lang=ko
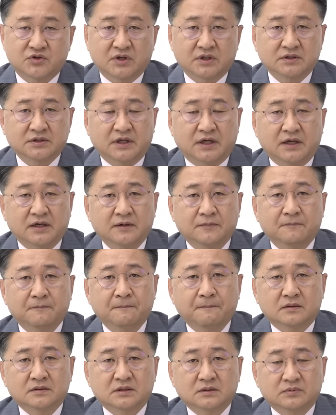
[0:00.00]
최근에
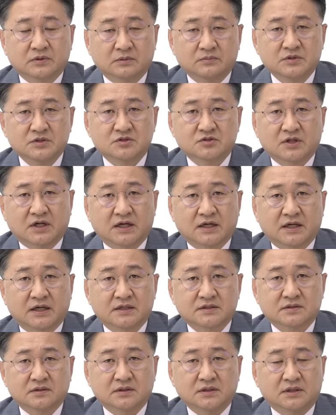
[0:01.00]

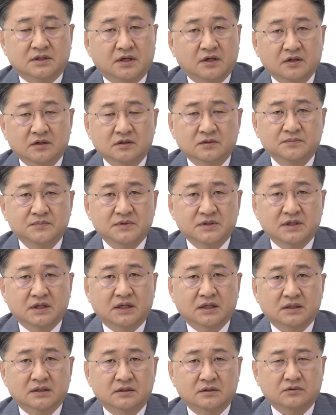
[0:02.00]
더불어민주당에서 개헌
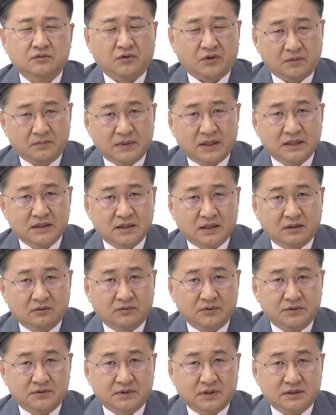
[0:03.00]
이야기를 꽤 많이
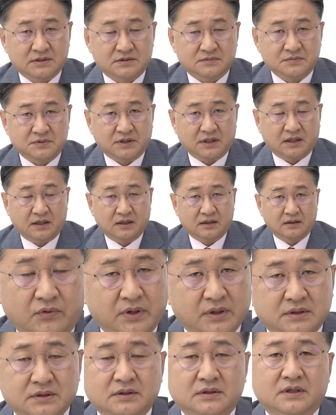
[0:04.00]
하고 있는 것 같습니다.
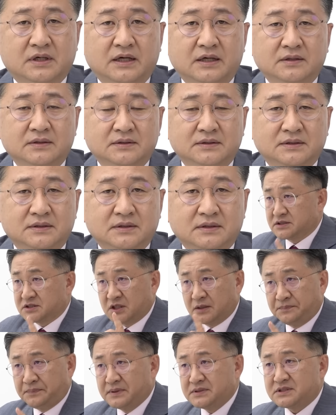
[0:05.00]
왜 그럴까요?
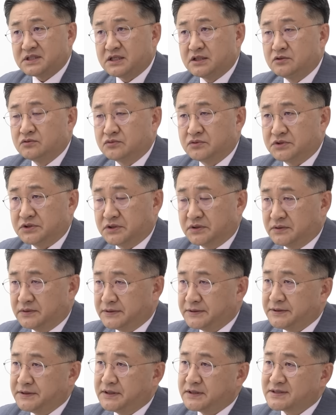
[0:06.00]
첫 번째 이유는요,
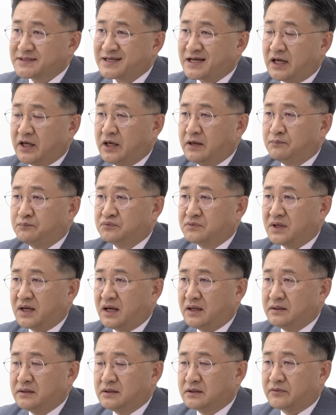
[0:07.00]
이게 사회
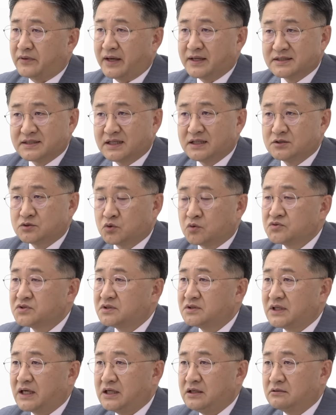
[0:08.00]
불안을 굉장히
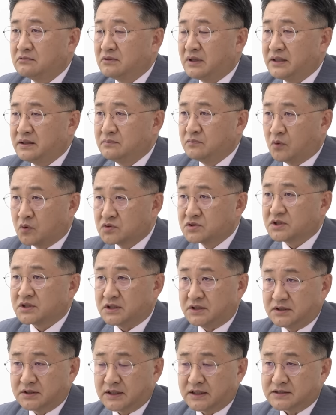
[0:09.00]
조성하려고 하는
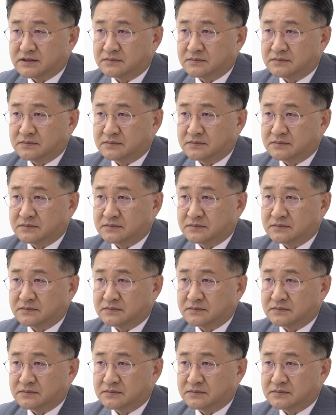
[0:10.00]
목적이 있는 것